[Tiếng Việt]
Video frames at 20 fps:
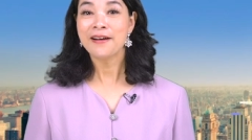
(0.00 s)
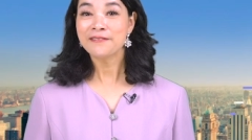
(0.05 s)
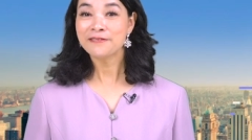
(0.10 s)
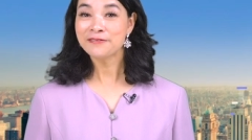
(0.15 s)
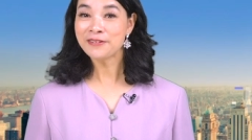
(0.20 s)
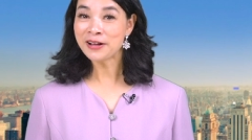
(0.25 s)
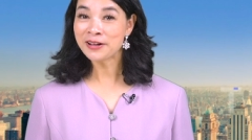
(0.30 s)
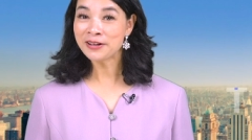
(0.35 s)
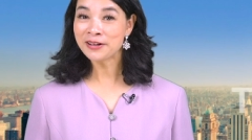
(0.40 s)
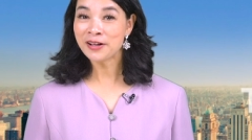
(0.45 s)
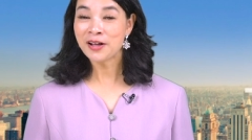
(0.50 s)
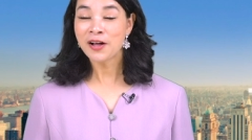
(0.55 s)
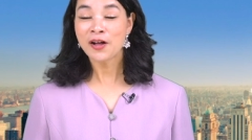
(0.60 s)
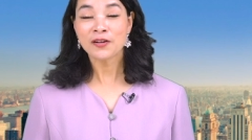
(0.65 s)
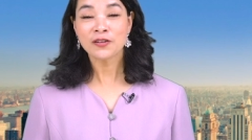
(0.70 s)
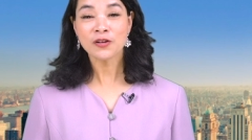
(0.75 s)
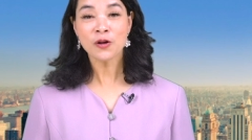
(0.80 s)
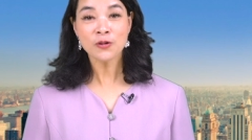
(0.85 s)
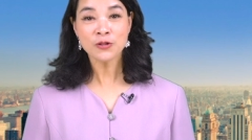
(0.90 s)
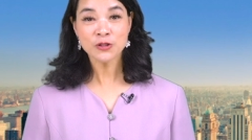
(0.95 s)
Vâng,
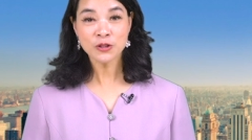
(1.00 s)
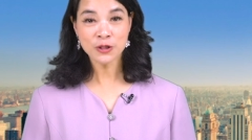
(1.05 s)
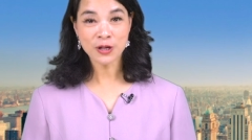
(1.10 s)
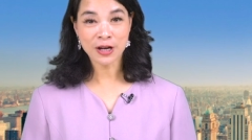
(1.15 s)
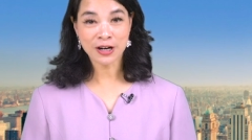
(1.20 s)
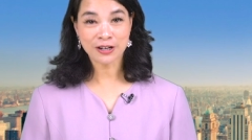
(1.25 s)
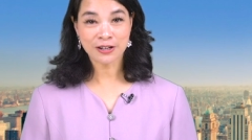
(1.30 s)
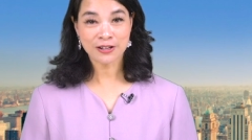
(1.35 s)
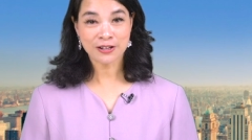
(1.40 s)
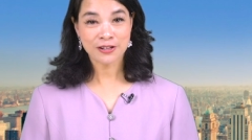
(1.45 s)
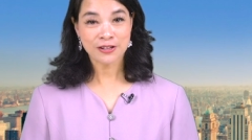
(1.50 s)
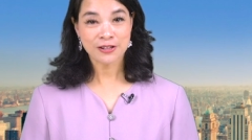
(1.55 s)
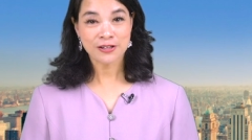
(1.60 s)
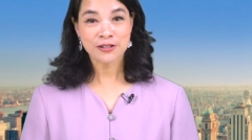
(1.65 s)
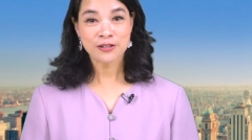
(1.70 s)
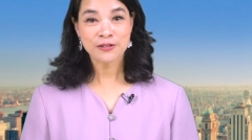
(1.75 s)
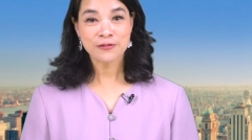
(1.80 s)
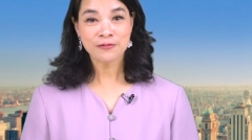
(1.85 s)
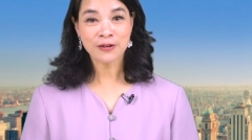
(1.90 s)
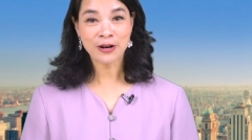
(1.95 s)
câu chuyện
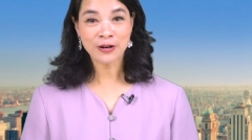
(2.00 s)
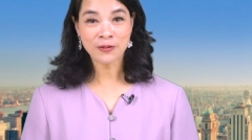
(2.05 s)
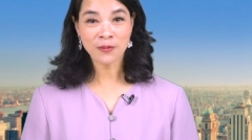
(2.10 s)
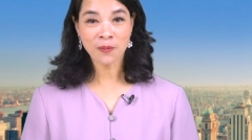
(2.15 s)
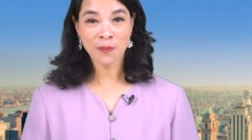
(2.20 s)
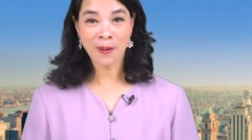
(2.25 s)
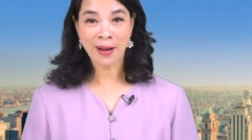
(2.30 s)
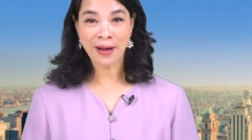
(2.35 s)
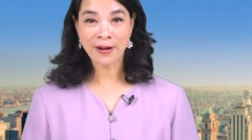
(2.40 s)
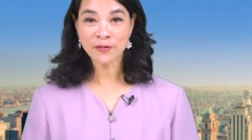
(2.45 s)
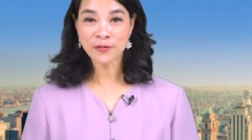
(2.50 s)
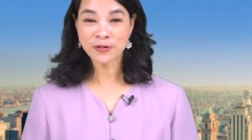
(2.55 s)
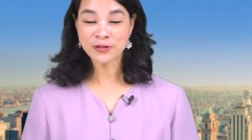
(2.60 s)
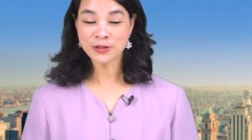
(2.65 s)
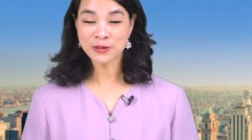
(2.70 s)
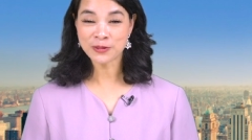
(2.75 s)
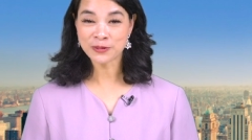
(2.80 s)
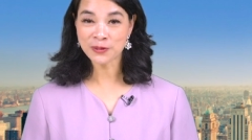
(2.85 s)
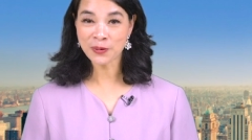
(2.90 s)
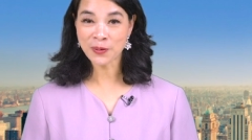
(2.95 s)
văn hóa của
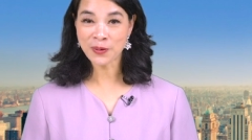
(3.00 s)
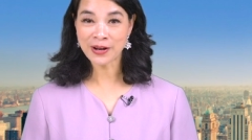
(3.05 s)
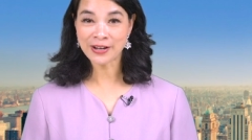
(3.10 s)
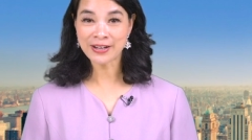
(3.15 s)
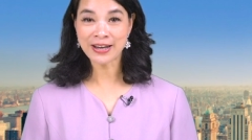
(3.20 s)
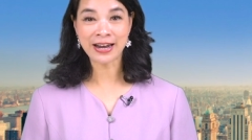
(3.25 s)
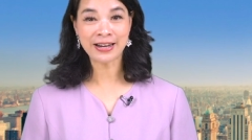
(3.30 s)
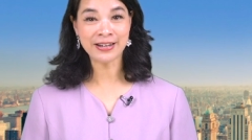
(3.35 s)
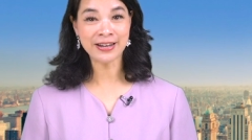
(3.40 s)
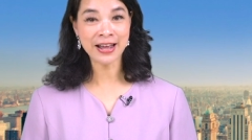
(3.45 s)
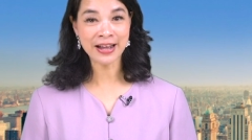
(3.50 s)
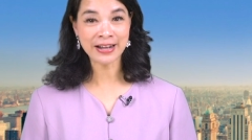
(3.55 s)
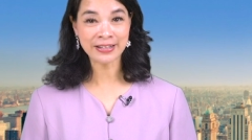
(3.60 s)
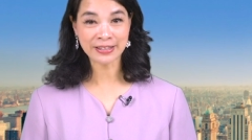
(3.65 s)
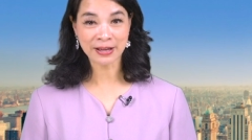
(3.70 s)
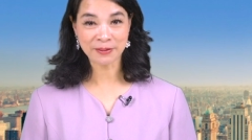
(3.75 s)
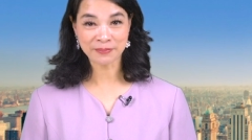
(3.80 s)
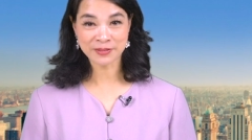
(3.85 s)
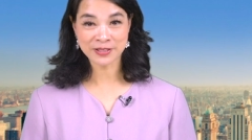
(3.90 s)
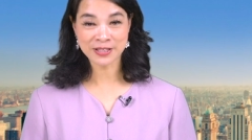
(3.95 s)
chúng tôi đến đây
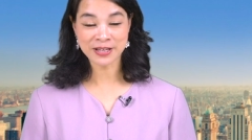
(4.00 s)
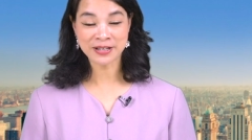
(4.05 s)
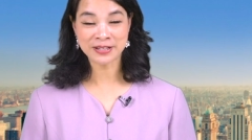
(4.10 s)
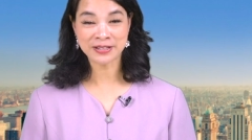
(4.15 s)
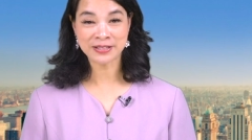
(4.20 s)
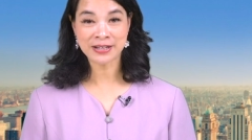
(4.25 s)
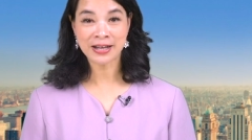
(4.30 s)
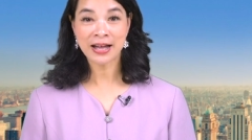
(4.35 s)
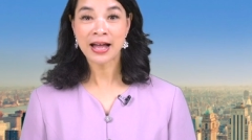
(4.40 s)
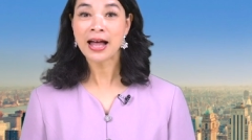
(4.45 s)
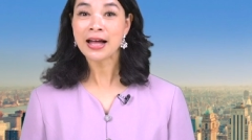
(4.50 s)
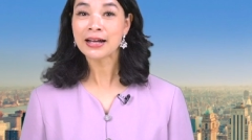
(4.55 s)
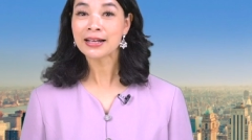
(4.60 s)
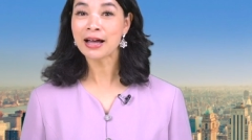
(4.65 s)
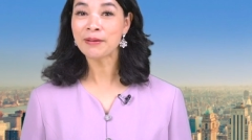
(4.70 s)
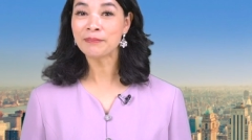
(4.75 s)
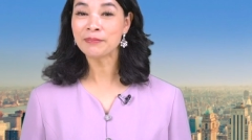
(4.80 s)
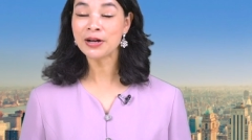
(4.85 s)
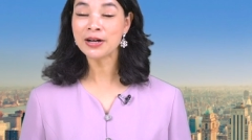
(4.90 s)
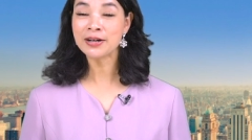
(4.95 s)
tạm dừng.
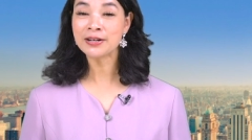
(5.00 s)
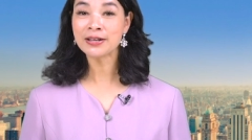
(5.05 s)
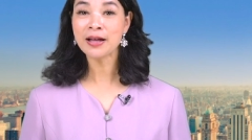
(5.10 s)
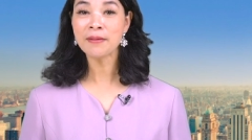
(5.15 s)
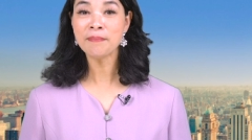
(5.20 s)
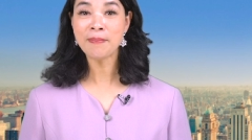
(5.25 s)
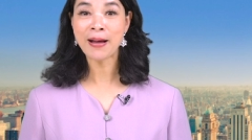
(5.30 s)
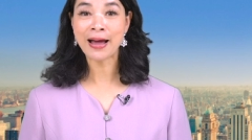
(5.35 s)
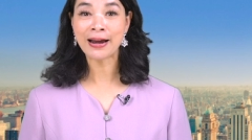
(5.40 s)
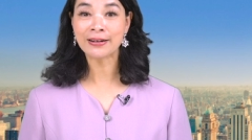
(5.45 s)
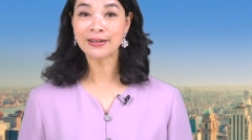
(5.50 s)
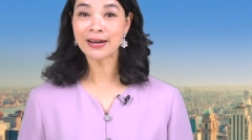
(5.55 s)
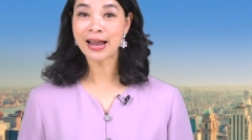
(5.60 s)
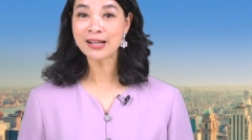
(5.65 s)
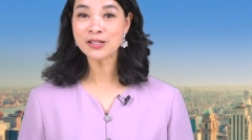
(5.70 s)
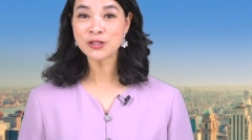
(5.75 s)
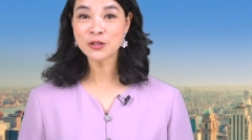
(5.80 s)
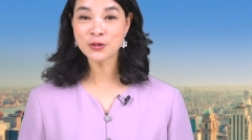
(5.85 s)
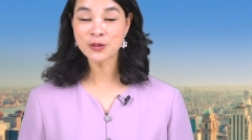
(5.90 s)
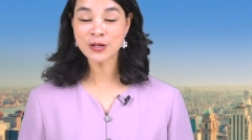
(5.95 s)
Cảm ơn các bạn đã
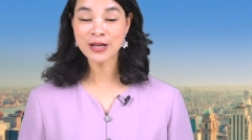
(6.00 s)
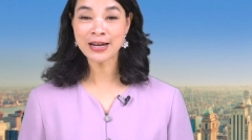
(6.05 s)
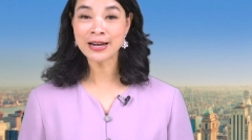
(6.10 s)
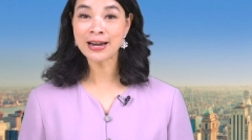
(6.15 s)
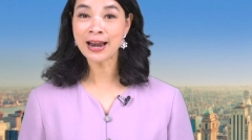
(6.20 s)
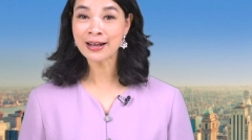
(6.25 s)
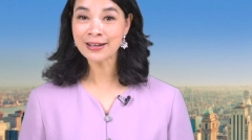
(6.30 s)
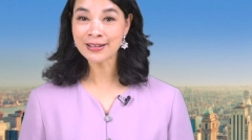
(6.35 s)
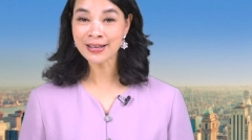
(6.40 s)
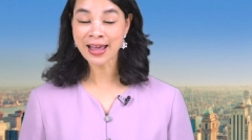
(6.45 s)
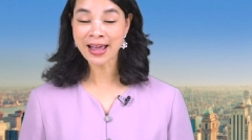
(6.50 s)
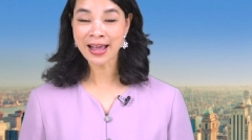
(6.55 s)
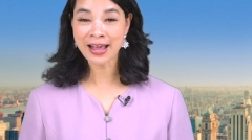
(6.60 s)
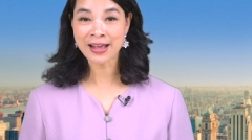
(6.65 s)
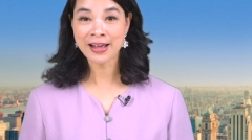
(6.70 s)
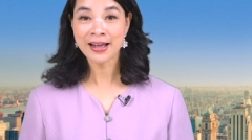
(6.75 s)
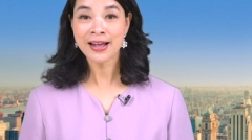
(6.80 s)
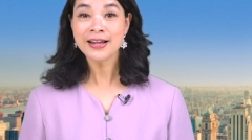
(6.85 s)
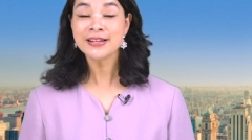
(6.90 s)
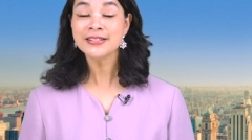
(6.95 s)
chú ý lắng nghe.
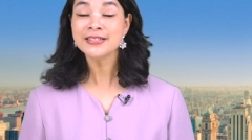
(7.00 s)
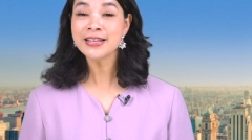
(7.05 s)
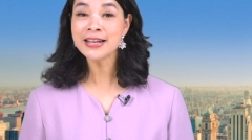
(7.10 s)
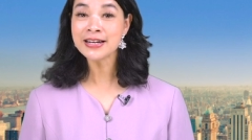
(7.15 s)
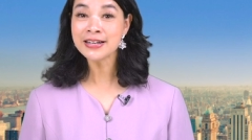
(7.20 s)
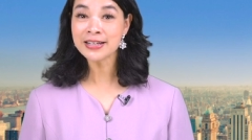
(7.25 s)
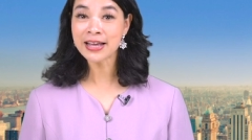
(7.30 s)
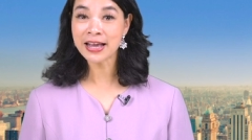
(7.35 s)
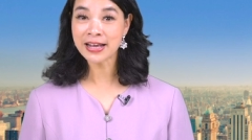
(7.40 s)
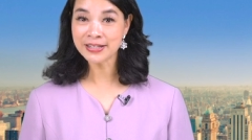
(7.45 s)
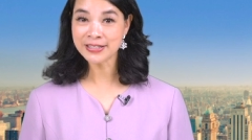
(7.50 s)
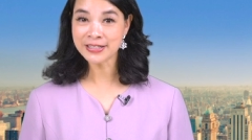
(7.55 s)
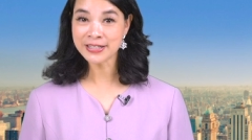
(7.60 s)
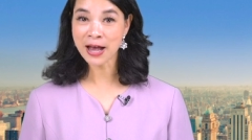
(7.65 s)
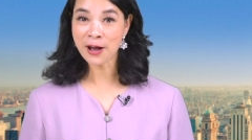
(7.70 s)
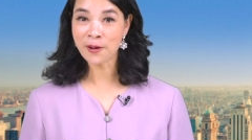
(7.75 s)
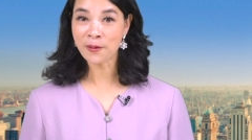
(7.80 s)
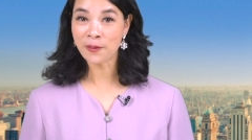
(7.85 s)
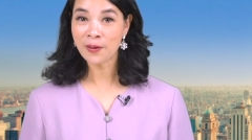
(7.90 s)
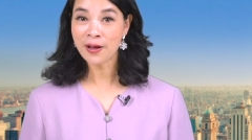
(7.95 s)
Xin kính
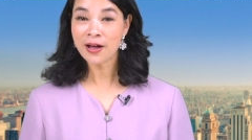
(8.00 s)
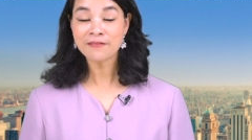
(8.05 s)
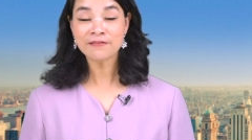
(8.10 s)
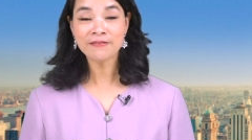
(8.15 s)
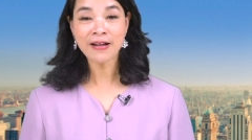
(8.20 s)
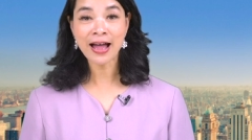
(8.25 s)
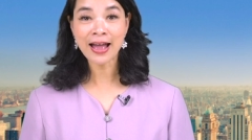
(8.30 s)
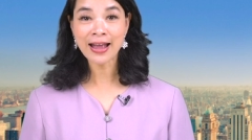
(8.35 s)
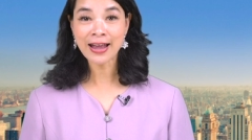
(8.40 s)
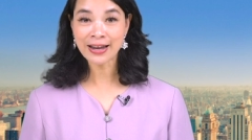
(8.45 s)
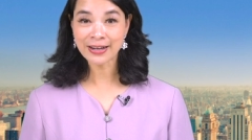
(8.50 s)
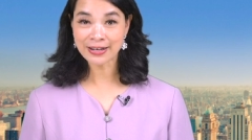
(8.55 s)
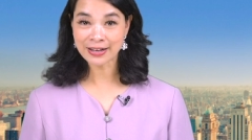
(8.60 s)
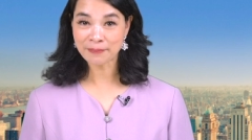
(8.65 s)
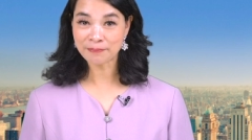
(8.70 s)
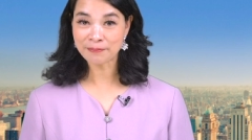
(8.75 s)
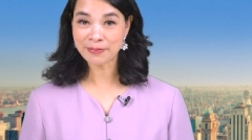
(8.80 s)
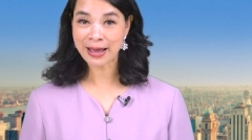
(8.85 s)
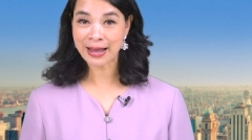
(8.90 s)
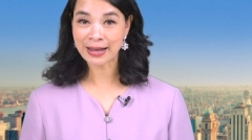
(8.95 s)
chào và hẹn gặp
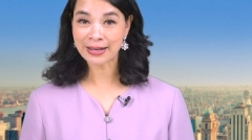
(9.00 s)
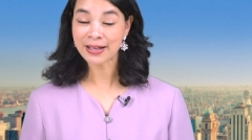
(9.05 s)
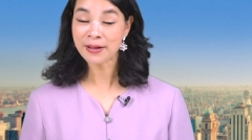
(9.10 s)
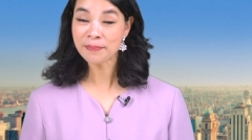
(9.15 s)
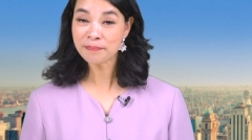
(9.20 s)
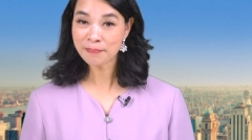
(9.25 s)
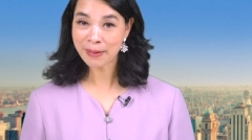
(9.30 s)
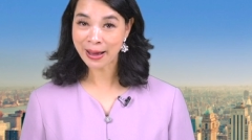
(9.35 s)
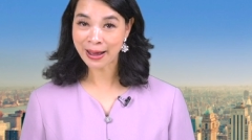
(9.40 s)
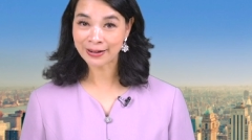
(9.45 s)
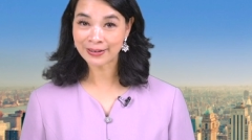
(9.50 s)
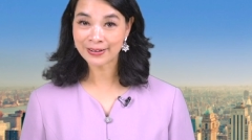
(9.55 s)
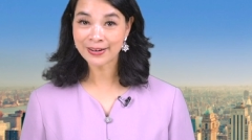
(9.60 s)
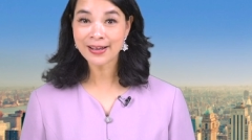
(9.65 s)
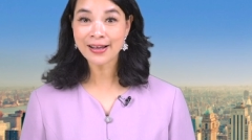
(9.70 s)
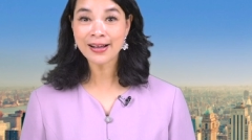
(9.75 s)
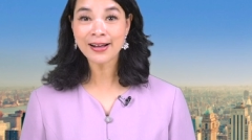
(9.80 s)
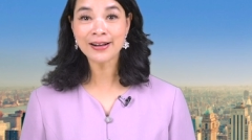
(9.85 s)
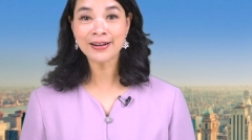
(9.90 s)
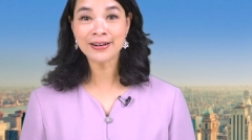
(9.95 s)
lại các bạn
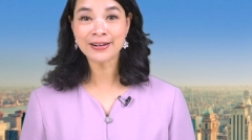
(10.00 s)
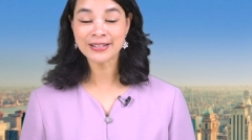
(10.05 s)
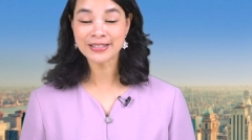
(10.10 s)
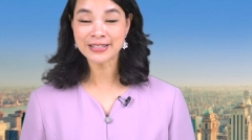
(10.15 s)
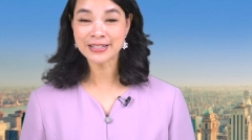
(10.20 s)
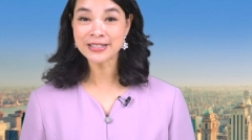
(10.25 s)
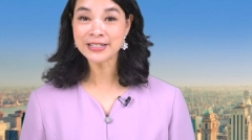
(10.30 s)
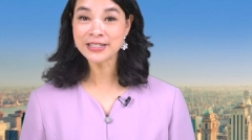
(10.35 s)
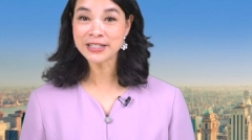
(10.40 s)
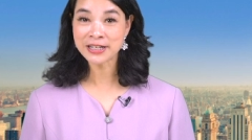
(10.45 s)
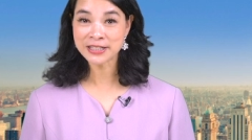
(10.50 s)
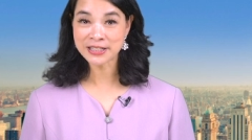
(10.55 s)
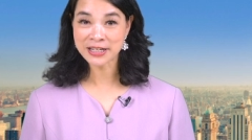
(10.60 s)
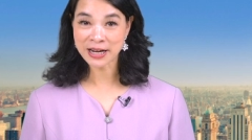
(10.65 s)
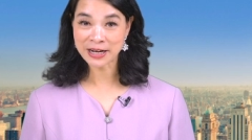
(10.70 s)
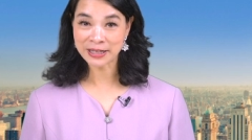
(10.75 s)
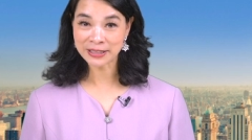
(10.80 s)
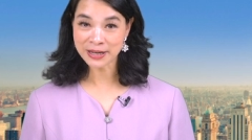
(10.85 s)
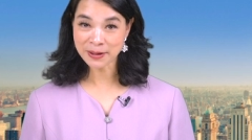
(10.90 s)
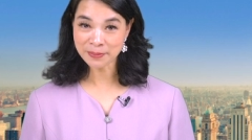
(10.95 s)
ở những chương
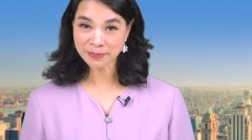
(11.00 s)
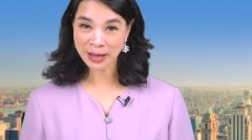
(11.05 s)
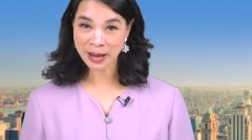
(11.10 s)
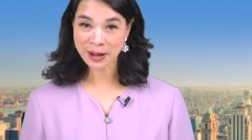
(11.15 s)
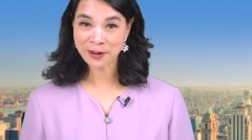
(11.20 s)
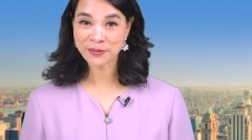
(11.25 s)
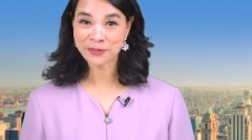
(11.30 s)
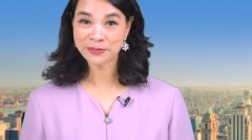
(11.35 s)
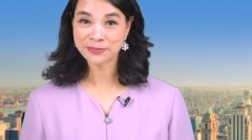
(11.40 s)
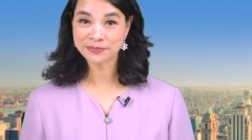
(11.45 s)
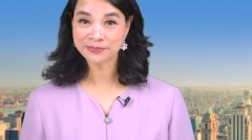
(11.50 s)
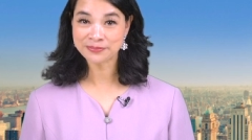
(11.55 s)
trình tiếp theo.